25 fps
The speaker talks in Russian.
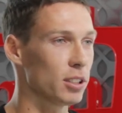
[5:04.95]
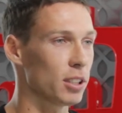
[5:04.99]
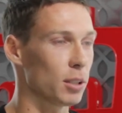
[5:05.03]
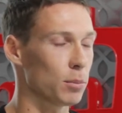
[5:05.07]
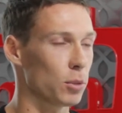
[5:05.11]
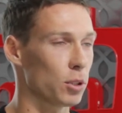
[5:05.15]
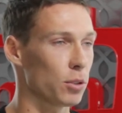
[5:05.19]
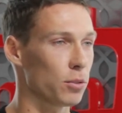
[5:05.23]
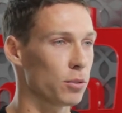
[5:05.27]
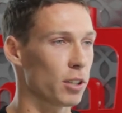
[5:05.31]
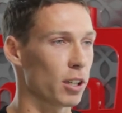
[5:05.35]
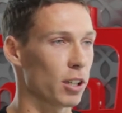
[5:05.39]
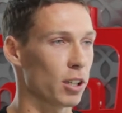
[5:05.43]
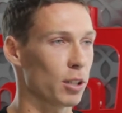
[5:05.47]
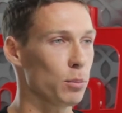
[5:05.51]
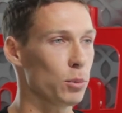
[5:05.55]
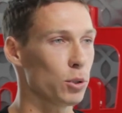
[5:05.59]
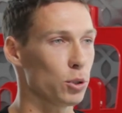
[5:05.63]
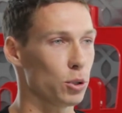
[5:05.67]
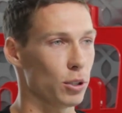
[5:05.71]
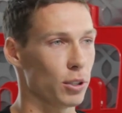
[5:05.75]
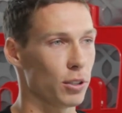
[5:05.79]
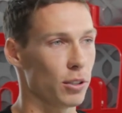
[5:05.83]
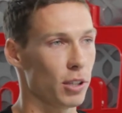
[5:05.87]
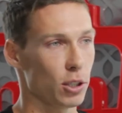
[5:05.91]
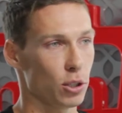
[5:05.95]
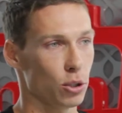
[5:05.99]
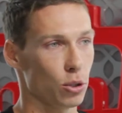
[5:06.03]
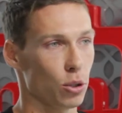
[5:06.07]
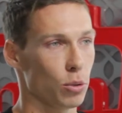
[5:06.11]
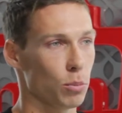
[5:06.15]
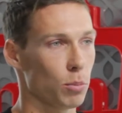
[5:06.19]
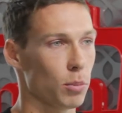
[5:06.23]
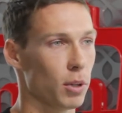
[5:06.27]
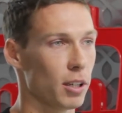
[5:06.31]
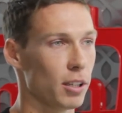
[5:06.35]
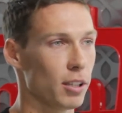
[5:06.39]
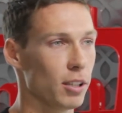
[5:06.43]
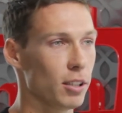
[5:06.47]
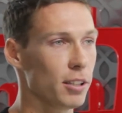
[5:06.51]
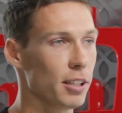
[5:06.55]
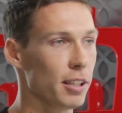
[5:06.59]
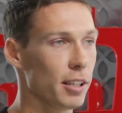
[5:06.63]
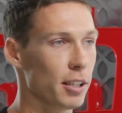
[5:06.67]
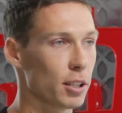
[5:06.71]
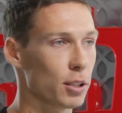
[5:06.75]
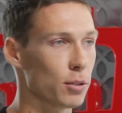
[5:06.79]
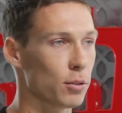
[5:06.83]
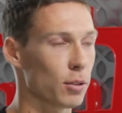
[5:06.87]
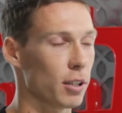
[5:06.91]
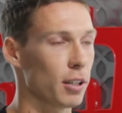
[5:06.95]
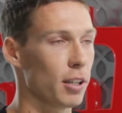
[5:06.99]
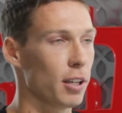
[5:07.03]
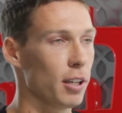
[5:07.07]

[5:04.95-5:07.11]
за мной вторым. Еще говорят, что он болел до этого.